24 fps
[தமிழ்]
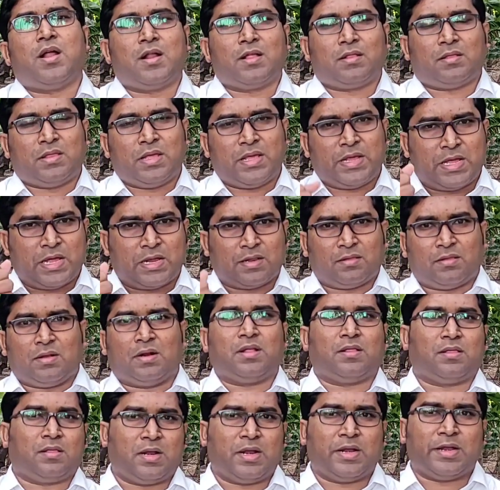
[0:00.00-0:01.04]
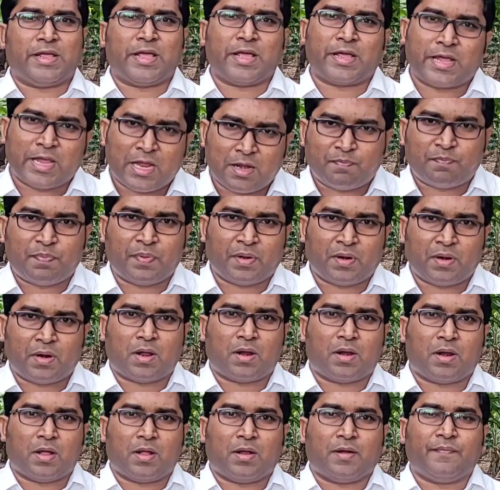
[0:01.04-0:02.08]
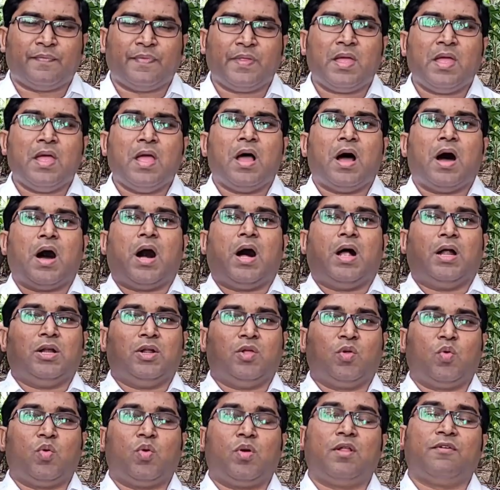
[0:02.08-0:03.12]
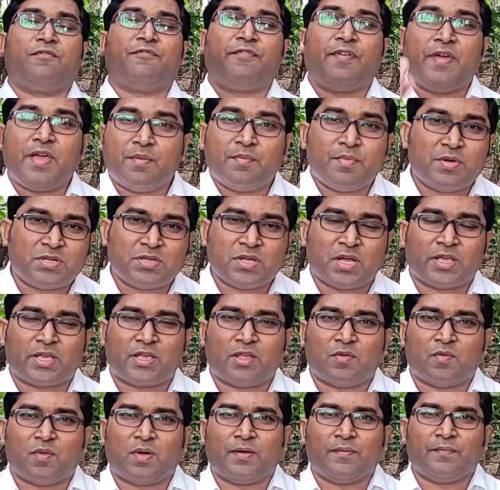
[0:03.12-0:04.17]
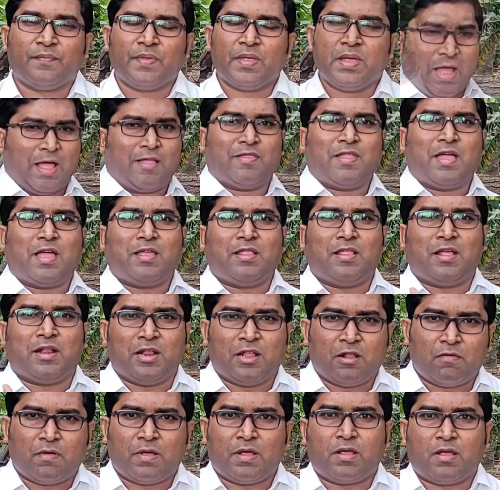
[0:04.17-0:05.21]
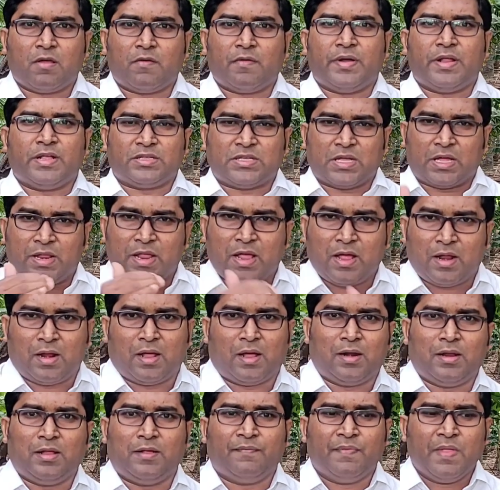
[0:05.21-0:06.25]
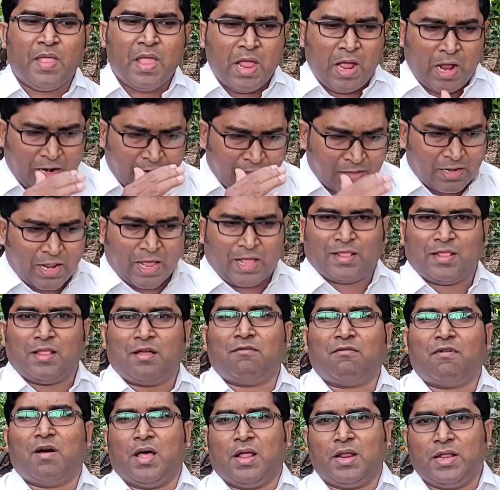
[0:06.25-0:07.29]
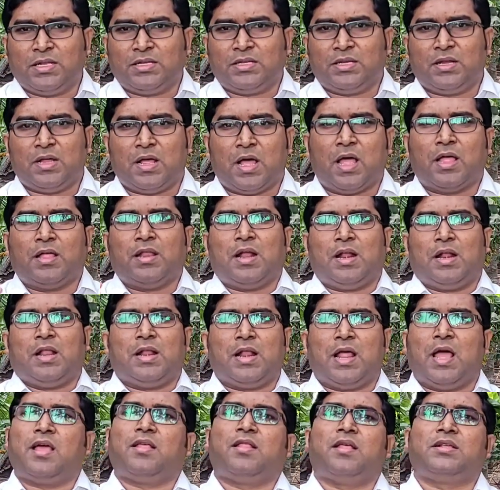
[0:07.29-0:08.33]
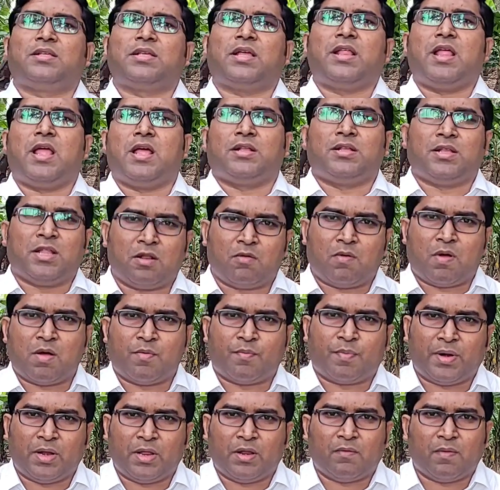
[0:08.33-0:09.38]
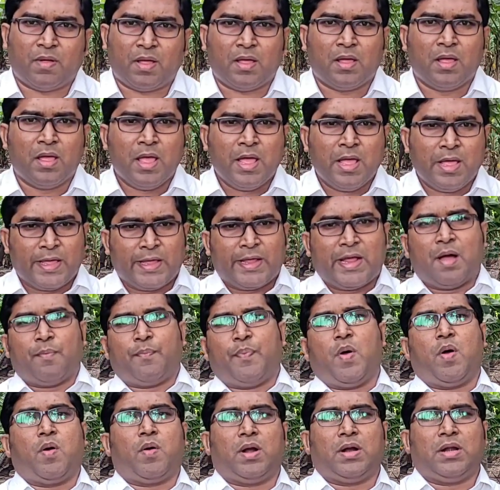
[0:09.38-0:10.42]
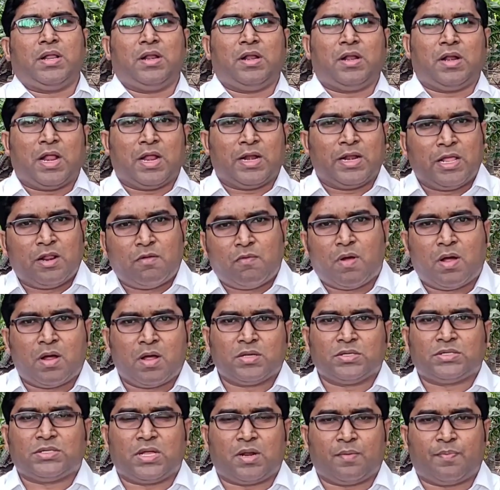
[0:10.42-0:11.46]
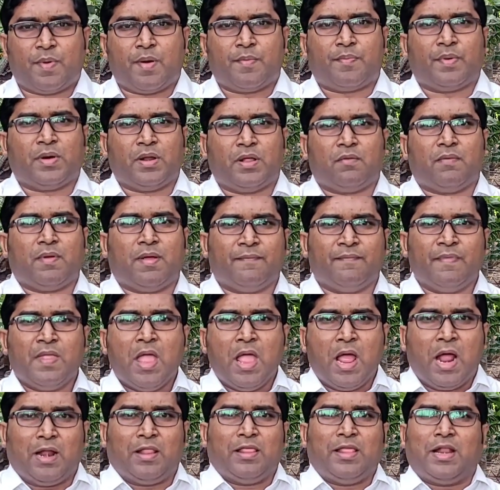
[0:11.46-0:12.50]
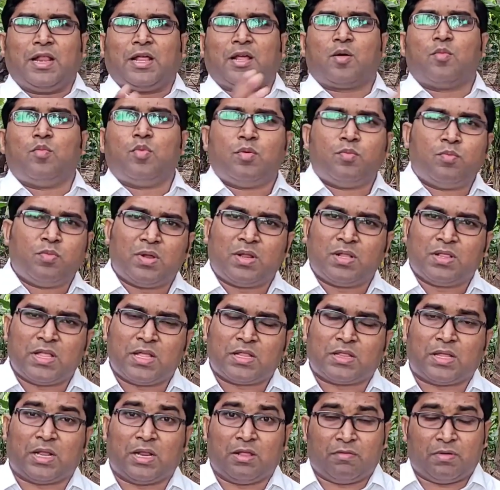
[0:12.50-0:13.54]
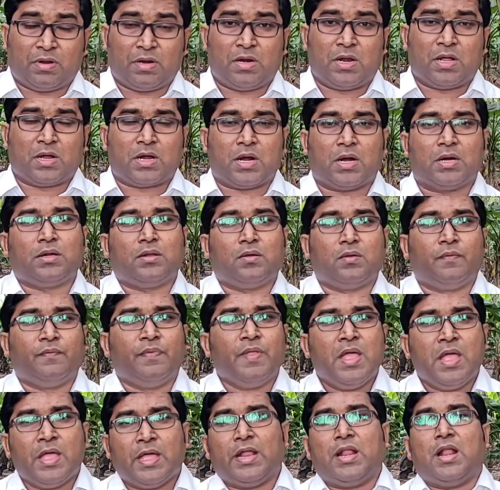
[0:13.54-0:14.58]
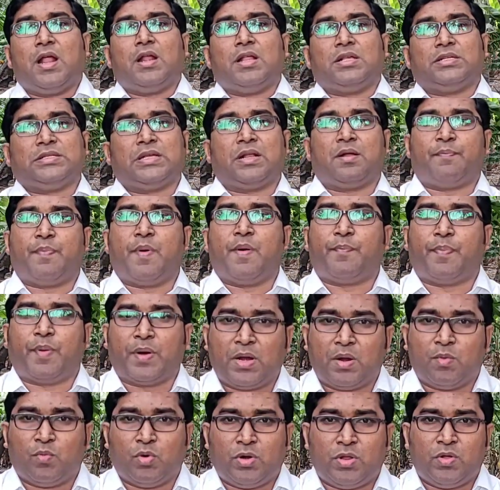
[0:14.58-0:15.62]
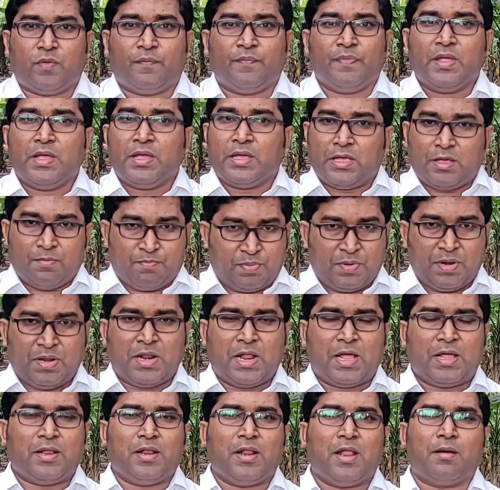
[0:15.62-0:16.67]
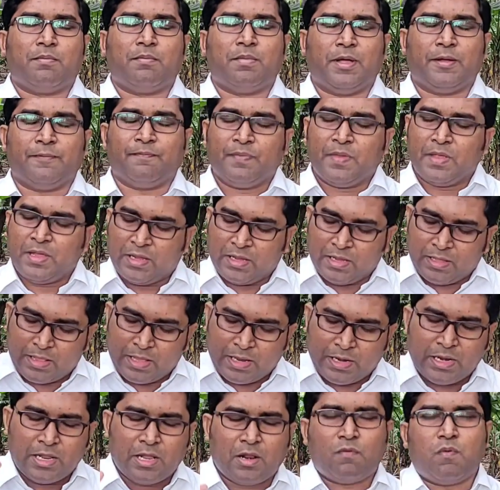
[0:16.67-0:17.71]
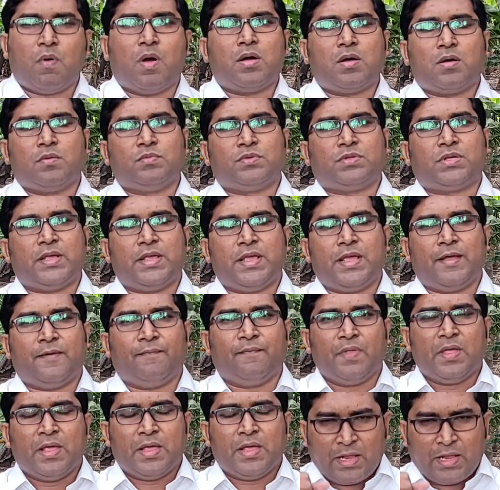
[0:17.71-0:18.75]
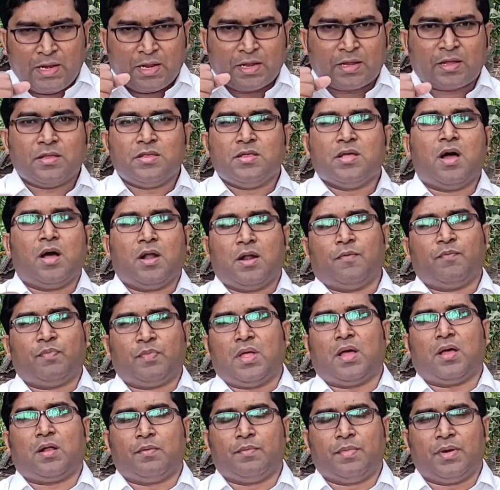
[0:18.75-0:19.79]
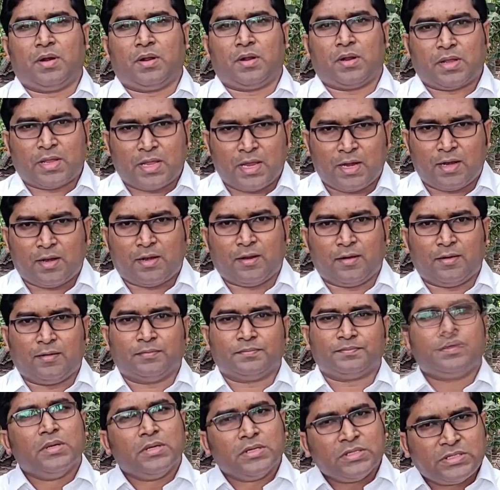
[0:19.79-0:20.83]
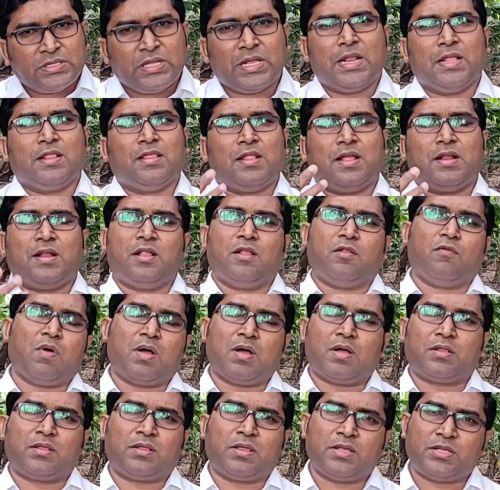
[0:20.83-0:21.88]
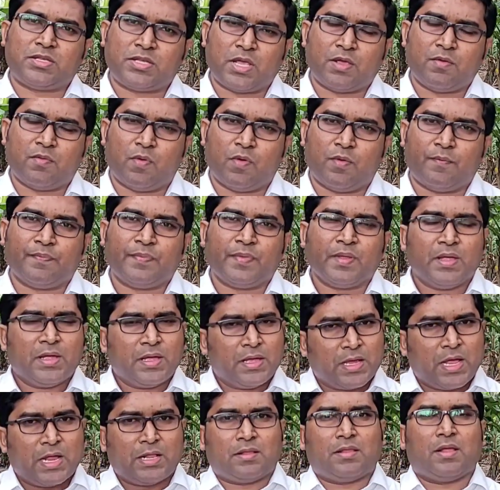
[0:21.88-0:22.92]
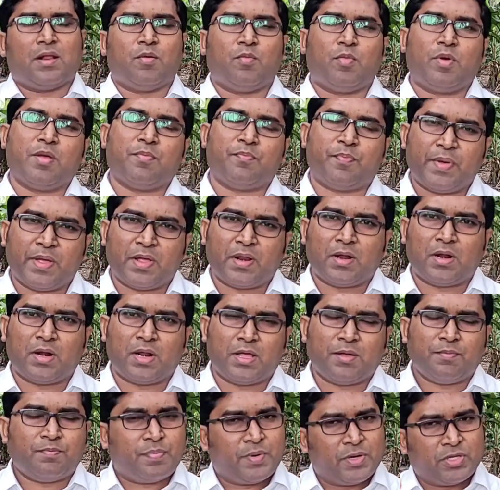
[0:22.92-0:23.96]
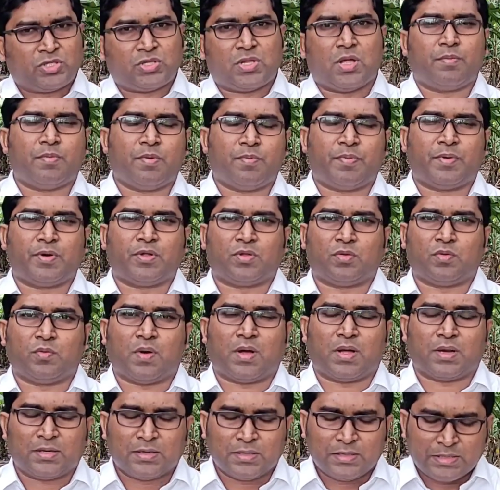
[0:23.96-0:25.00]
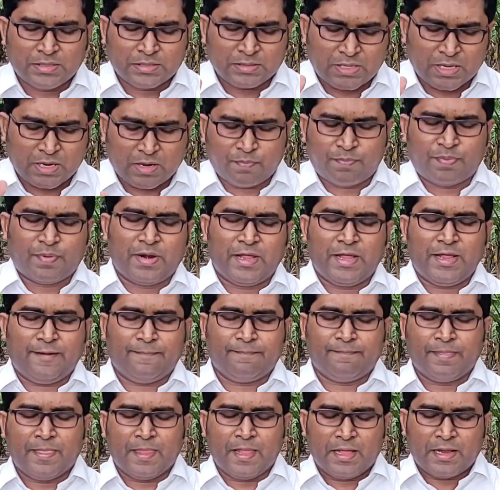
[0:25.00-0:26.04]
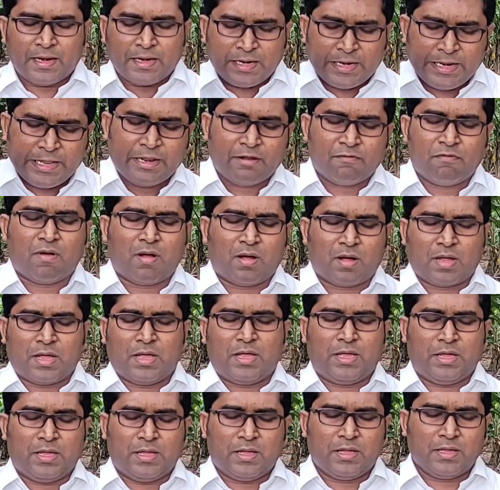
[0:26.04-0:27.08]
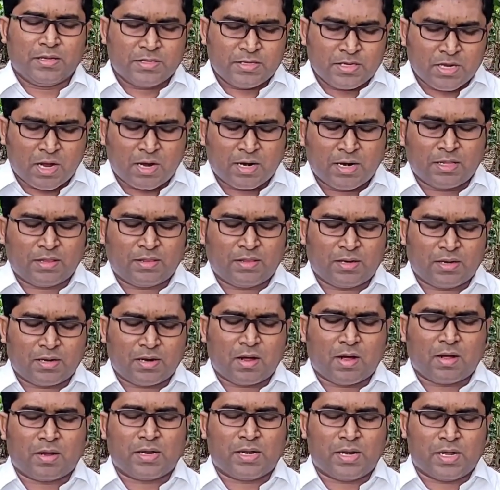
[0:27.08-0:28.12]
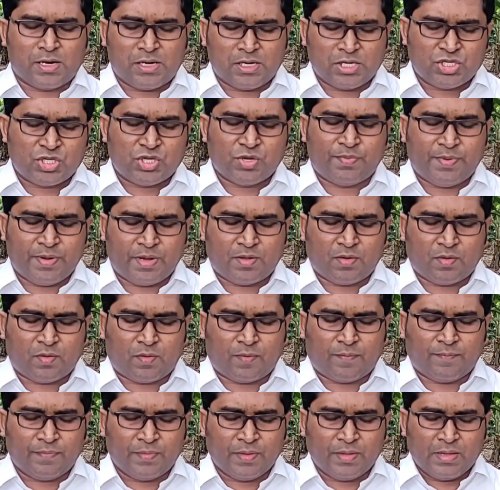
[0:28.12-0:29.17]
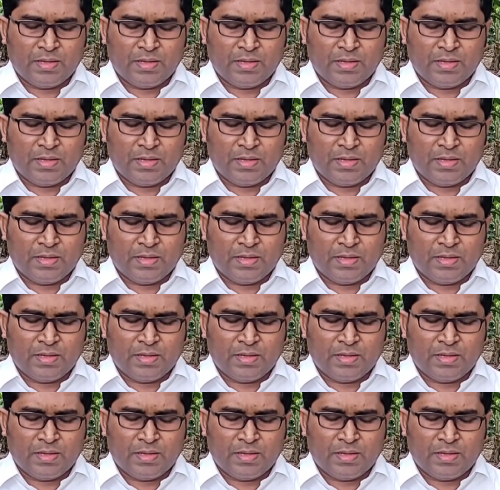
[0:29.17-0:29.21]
ஞானத்தை கர்த்தடத்தில் நீங்கள் கேட்பீர்களானால் ஆண்டவர் உங்களை ஃபேமஸ் ஆக்கிடுவார் நான் தான் இதை நிர்வகிக்க வேண்டிய சரியான ஆள் அல்லது நான் தான் வாரிசு அதனால நான் இதை சரியாக நிர்வாகம் பண்ணிடுவேன் எங்கள் அப்பாவை காட்டிலும் நான் நிர்வாகம் சிறப்பாக பண்ணிடுவேன் அல்லது எனக்கு முன்பு இருந்த தலைவர்களை காட்டிலும் என்னால் சிறப்பாக பண்ண முடியும் இப்படிலாம் இல்லாமல் இதை நிர்வாகம் செய்ய எனக்கு ஞானம் தாரும் என்று கேட்டு சிறந்த நிர்வாகத்தை செய்வோம் கர்த்த நம்முடைய பெயர்களை பிரஸ்தாபப்படுத்துவார் தகப்பனே நிர்வாக ஞானத்திற்காக நாங்கள் ஜெபிக்கிறோம்